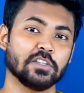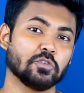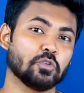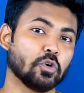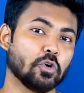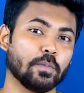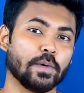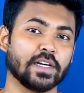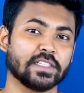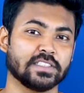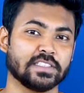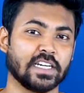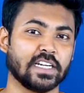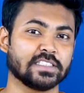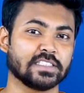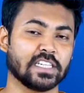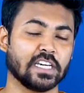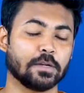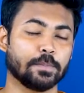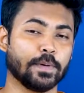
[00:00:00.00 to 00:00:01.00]
दो बार
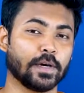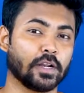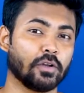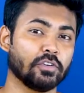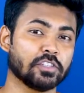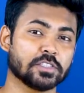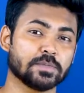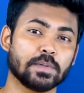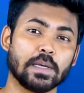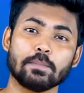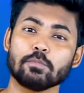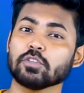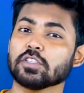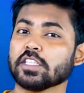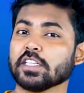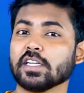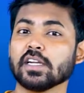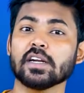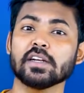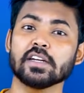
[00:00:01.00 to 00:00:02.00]
चार्ज कर पा रहा हूँ इसमें आपको
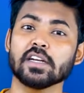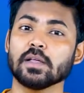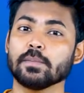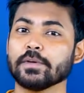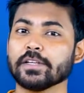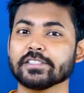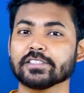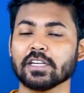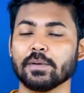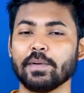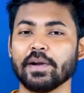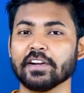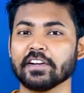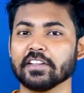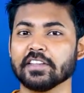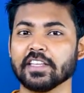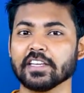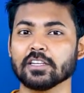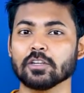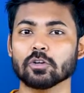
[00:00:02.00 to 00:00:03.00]
थ्री हंड्रेड एम का
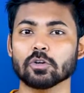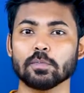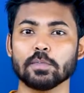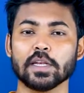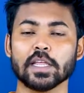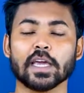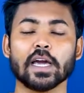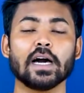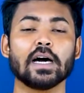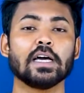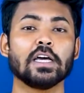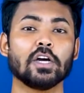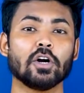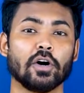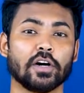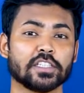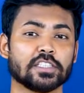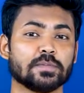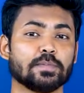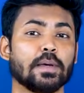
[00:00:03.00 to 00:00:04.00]
बैटरी देखने को मिलेगा
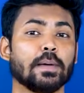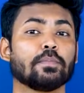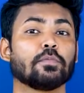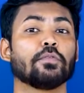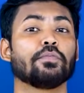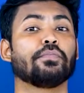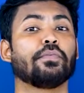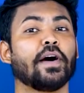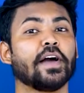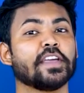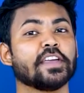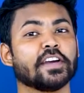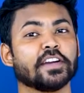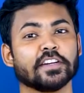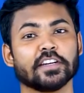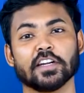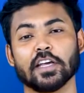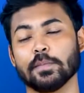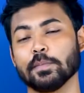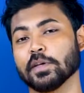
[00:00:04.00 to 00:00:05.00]
और इसमें आपको फाइव
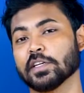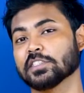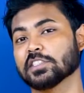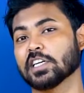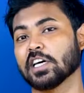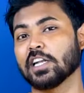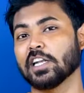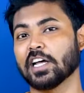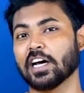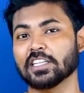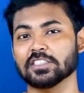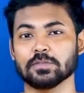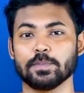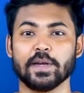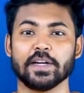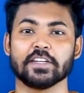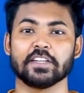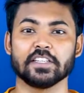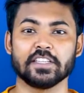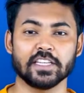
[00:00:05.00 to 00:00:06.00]
हंड्रेड एम का लार्ज
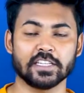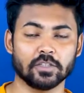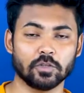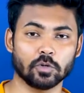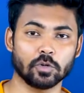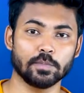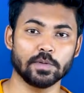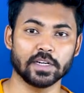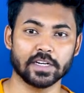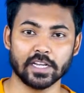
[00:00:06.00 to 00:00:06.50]
बैटरी देखने को मिल